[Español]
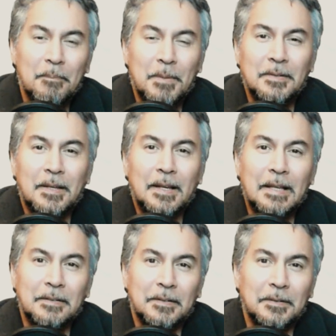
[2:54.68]
Pensar
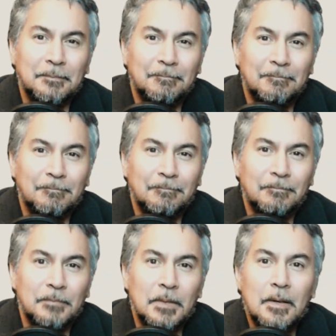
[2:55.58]
cansa.
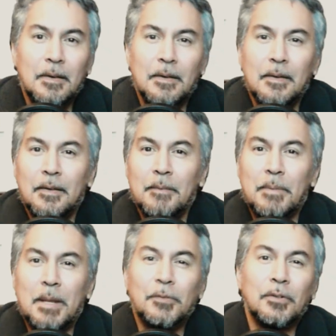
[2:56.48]

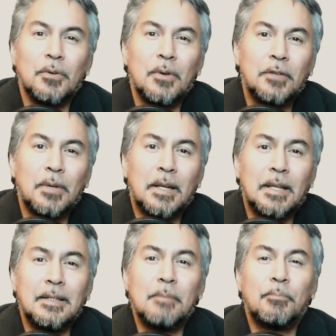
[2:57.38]
Esperemos en todo caso que
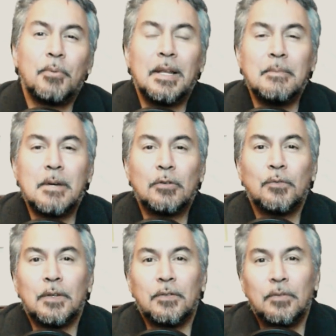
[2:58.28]
Argentina pueda limar
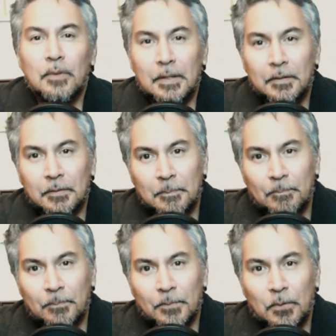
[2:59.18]
sus fricciones
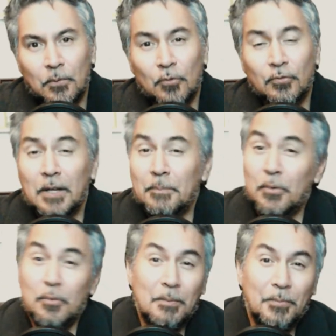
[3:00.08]
cosa que el
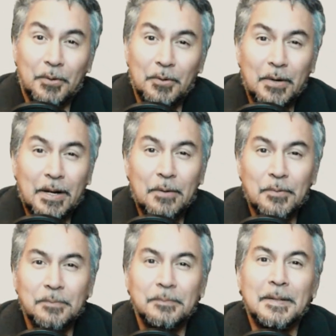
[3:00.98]
Perú no ha podido lograr
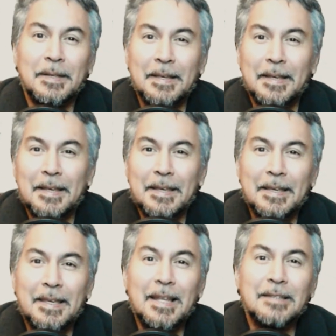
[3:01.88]
aún,
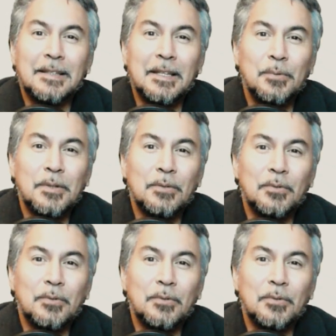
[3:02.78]
y que las actitudes